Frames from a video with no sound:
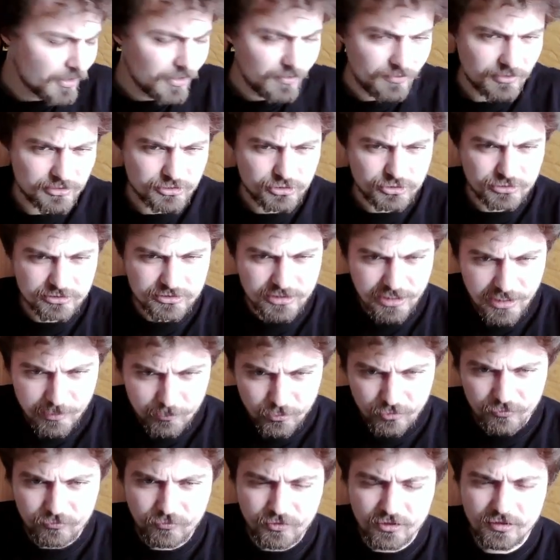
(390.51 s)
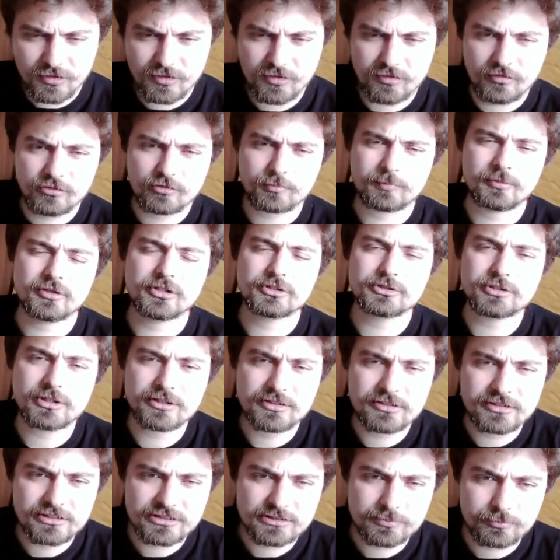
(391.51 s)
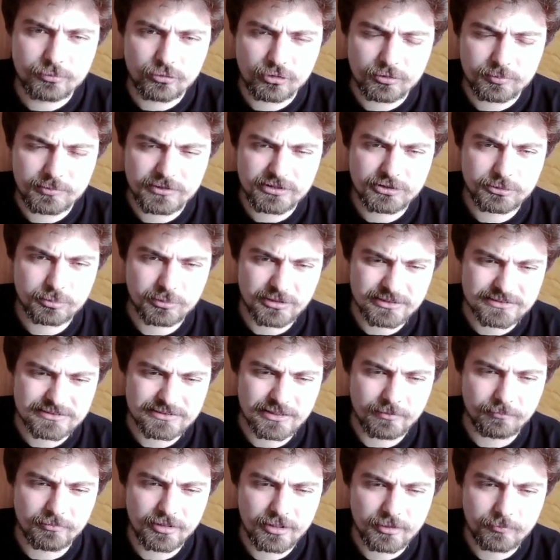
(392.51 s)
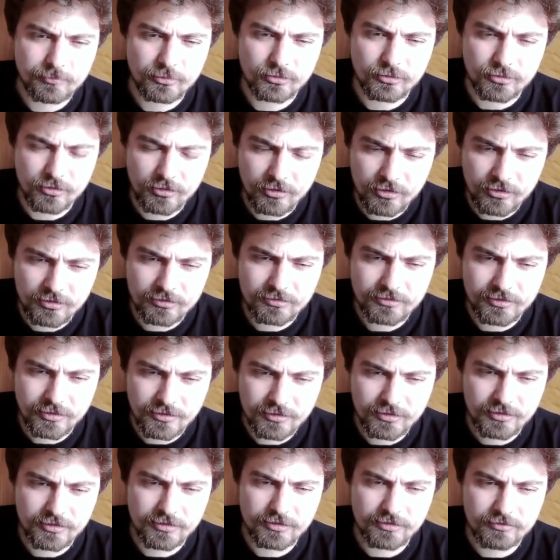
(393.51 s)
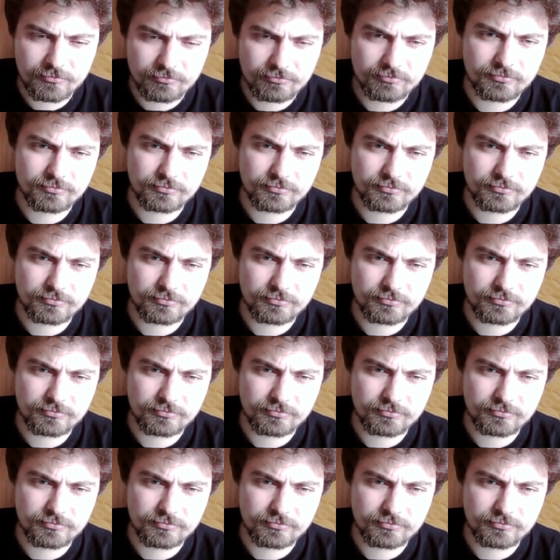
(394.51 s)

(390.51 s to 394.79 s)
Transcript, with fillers: Więc wszystkiemu winny odpowiedzialny jest burmistrz miasta B, bo to on takie